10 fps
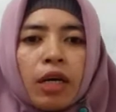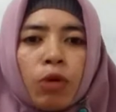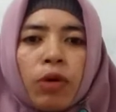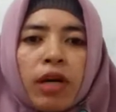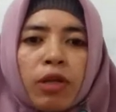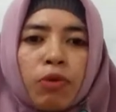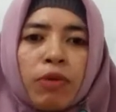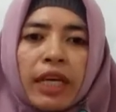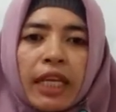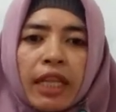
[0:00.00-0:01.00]
kedua orang
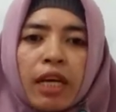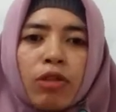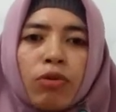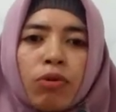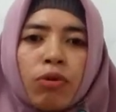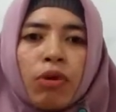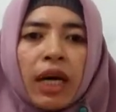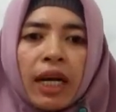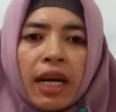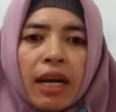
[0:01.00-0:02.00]
tua kita itu
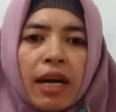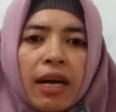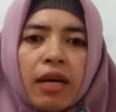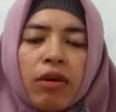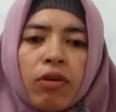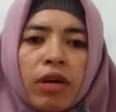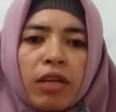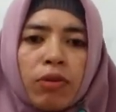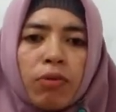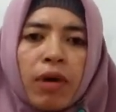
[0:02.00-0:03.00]
adalah
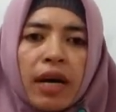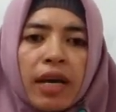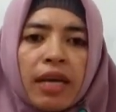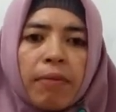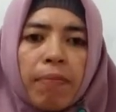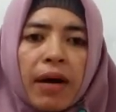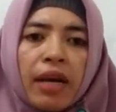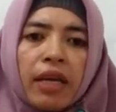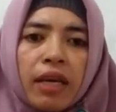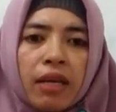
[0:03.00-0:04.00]
orang tua yang
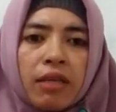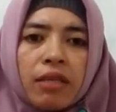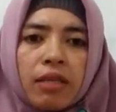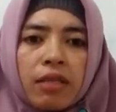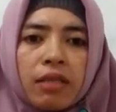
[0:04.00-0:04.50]
paling